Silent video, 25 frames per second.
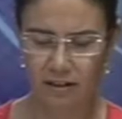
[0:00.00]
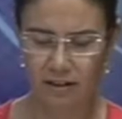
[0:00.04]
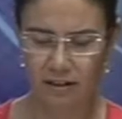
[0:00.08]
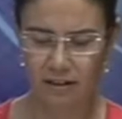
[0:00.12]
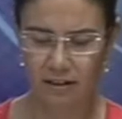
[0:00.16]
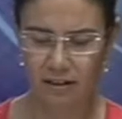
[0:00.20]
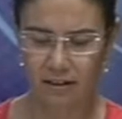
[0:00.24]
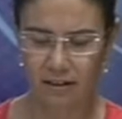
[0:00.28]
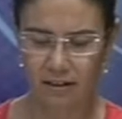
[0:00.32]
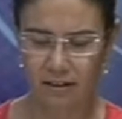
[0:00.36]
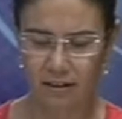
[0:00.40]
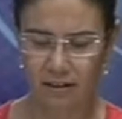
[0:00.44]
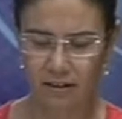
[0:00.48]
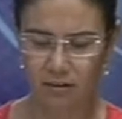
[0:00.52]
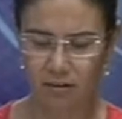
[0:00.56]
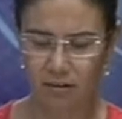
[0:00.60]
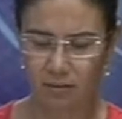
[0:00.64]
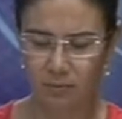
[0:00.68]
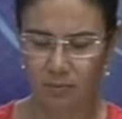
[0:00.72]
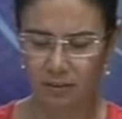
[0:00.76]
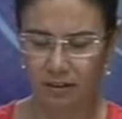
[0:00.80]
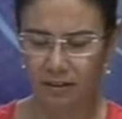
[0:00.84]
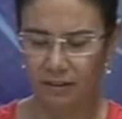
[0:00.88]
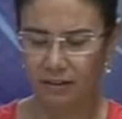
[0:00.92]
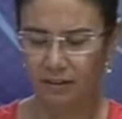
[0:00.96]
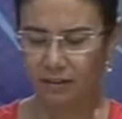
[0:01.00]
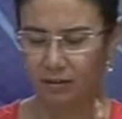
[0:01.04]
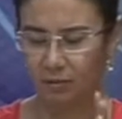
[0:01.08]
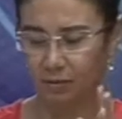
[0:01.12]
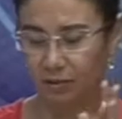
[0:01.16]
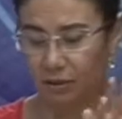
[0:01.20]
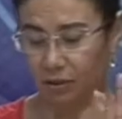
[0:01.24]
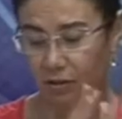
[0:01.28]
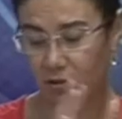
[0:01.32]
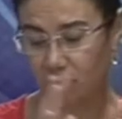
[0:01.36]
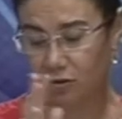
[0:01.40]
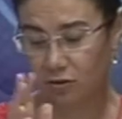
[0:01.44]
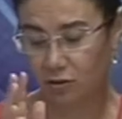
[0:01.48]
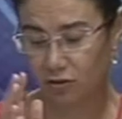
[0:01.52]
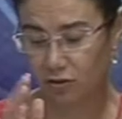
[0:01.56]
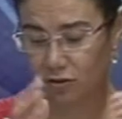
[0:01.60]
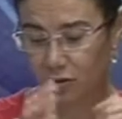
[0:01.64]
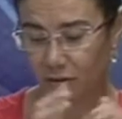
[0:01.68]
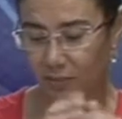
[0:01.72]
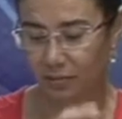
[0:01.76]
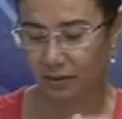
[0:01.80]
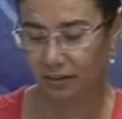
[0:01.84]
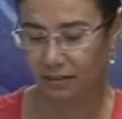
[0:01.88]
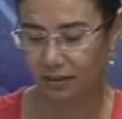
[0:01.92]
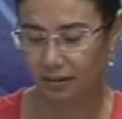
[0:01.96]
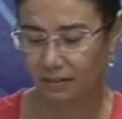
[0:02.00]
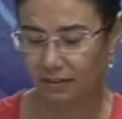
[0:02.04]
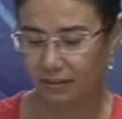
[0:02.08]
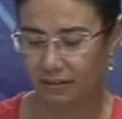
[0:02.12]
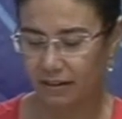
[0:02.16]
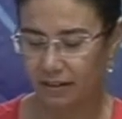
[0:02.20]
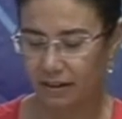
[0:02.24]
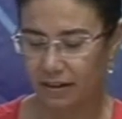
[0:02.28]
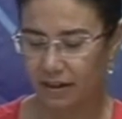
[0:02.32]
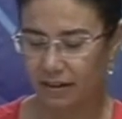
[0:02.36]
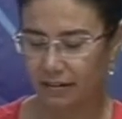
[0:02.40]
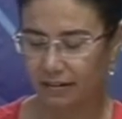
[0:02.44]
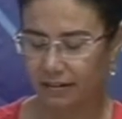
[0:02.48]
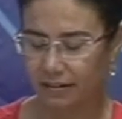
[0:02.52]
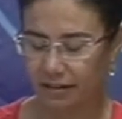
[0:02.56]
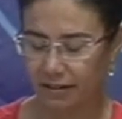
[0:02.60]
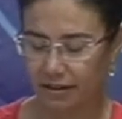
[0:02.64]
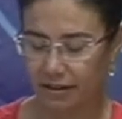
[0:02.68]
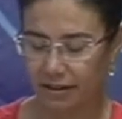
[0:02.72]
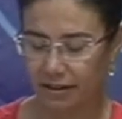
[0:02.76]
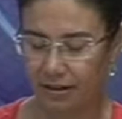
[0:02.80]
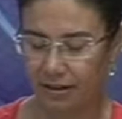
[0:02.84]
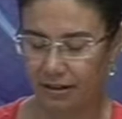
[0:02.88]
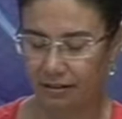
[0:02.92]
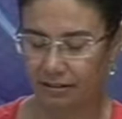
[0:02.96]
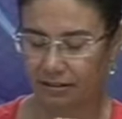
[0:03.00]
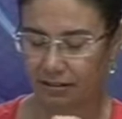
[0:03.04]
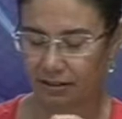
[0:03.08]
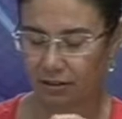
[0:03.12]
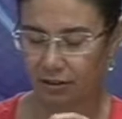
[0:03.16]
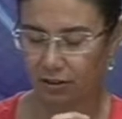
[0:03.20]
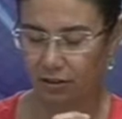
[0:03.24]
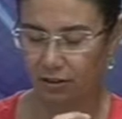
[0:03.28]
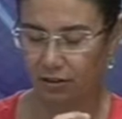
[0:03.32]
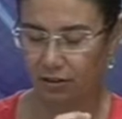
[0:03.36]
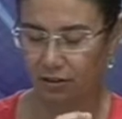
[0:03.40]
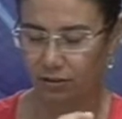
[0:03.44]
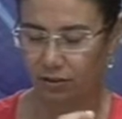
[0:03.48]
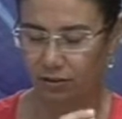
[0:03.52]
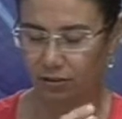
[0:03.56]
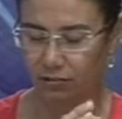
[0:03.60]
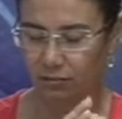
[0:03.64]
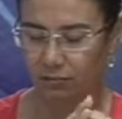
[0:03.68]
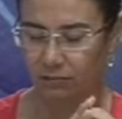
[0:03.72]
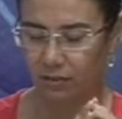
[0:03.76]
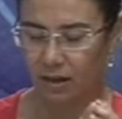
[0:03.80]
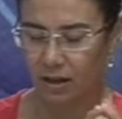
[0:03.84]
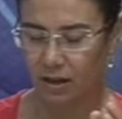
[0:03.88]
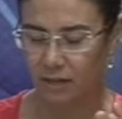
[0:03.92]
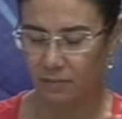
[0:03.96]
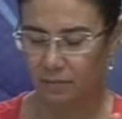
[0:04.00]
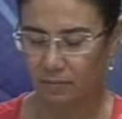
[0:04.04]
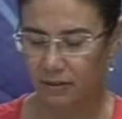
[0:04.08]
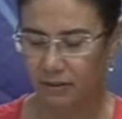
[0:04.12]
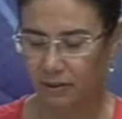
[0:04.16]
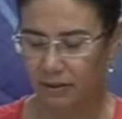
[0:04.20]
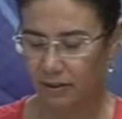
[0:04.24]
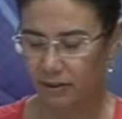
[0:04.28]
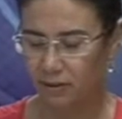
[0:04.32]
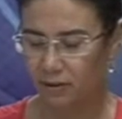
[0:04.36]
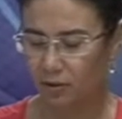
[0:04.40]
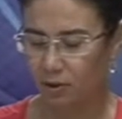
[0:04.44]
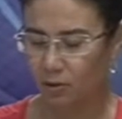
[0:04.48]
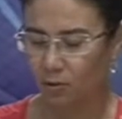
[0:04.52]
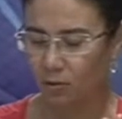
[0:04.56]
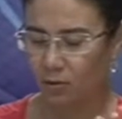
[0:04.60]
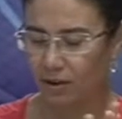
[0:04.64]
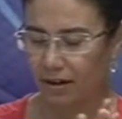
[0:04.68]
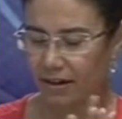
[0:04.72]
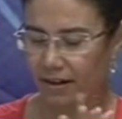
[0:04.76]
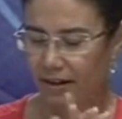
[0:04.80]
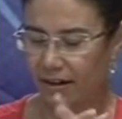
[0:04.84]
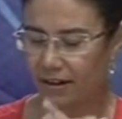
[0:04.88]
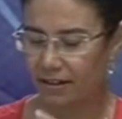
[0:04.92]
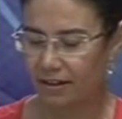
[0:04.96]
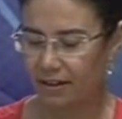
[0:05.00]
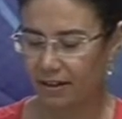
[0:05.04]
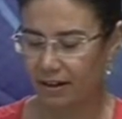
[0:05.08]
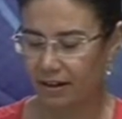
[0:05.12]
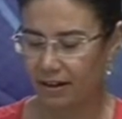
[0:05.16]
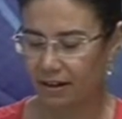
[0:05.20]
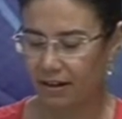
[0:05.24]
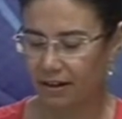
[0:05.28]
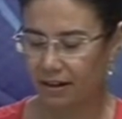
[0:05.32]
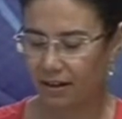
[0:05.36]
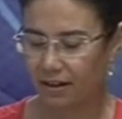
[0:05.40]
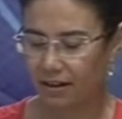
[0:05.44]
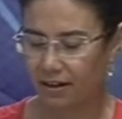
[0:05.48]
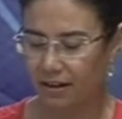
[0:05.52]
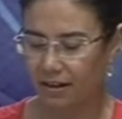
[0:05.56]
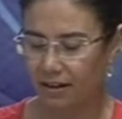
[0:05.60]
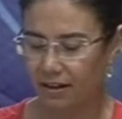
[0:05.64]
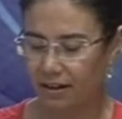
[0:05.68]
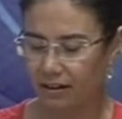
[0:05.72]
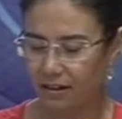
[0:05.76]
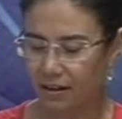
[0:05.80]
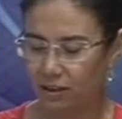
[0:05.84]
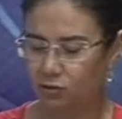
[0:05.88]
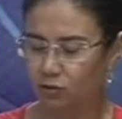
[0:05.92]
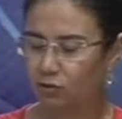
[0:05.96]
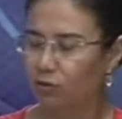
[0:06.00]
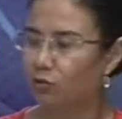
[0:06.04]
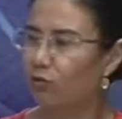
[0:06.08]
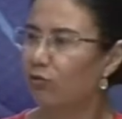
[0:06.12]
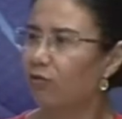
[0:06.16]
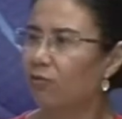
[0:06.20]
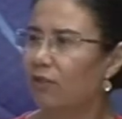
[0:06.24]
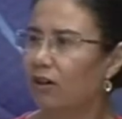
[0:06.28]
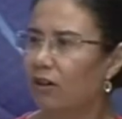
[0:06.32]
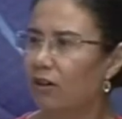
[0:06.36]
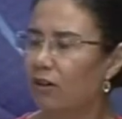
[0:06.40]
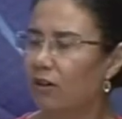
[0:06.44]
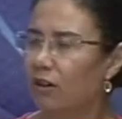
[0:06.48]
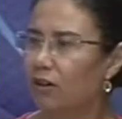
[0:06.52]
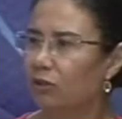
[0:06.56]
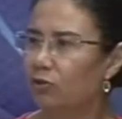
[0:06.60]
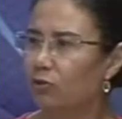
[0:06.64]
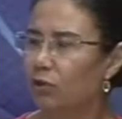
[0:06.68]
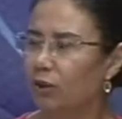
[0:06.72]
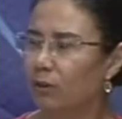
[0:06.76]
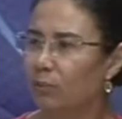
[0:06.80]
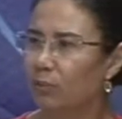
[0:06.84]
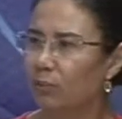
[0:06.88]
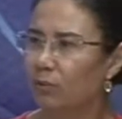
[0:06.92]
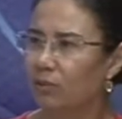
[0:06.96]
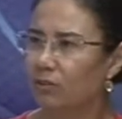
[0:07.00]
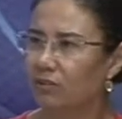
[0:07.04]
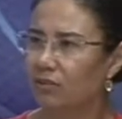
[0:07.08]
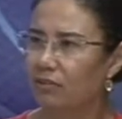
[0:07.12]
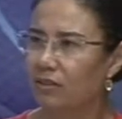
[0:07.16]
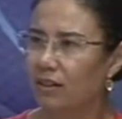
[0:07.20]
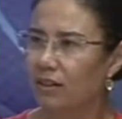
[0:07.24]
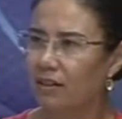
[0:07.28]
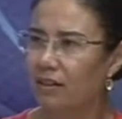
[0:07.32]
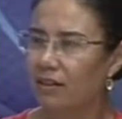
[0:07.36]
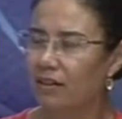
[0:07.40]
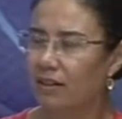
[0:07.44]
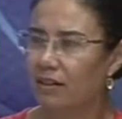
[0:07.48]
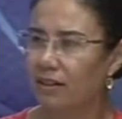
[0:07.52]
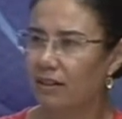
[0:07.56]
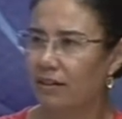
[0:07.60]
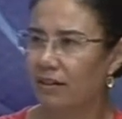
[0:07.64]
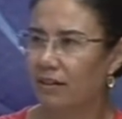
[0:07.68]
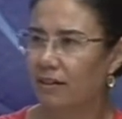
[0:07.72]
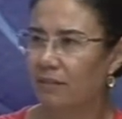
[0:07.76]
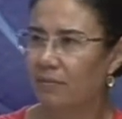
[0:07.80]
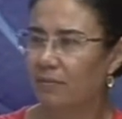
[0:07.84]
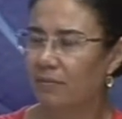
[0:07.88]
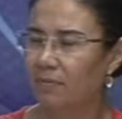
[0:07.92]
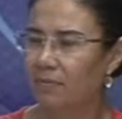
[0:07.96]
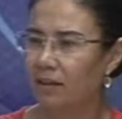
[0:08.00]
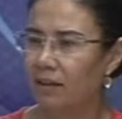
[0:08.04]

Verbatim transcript: eh, es sorprendente, bueno, no sorprendente el que el señor ministro ya haya, haya enchufado a su esposa de